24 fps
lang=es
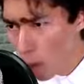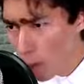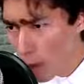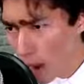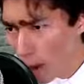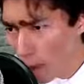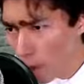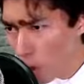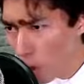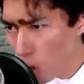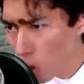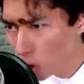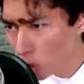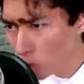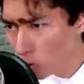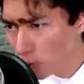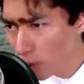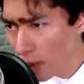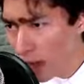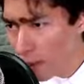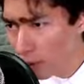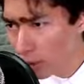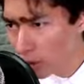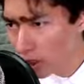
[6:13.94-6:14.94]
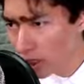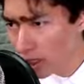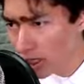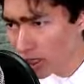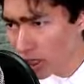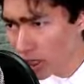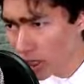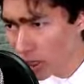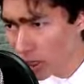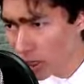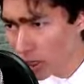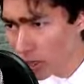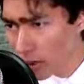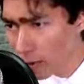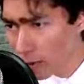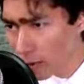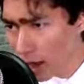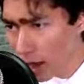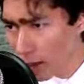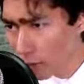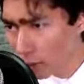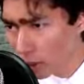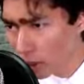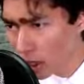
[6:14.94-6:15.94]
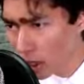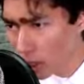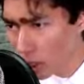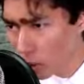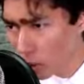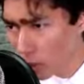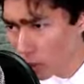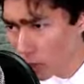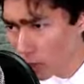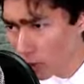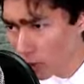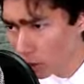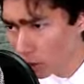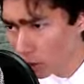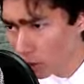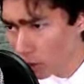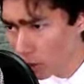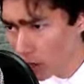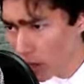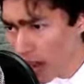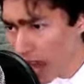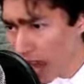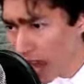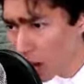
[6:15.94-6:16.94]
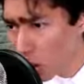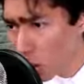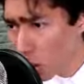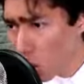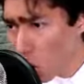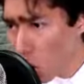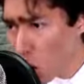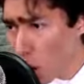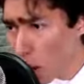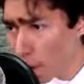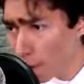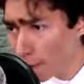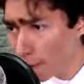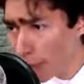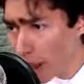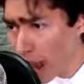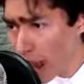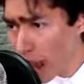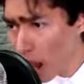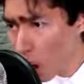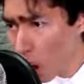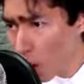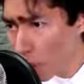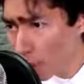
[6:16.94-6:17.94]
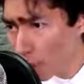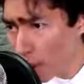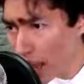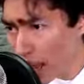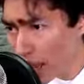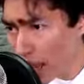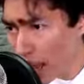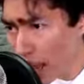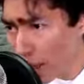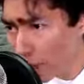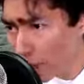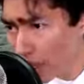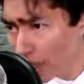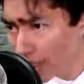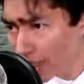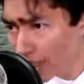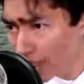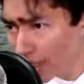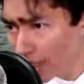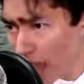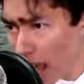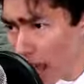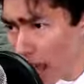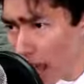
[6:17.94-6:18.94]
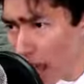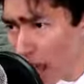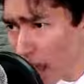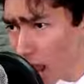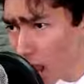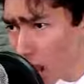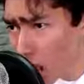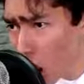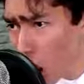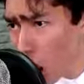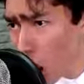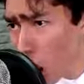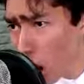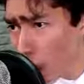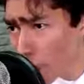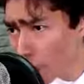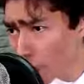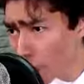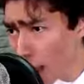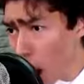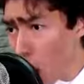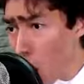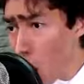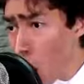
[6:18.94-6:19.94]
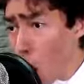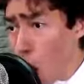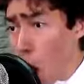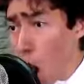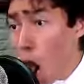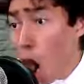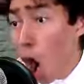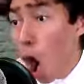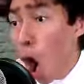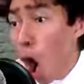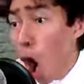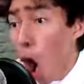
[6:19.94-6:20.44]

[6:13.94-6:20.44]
¡Vamos! ¡Vamos que sí! ¡Vamos que lo podemos lograr! ¡Opa! ¡Opa! ¡Gamma Style! ¡Opa! ¡Oh,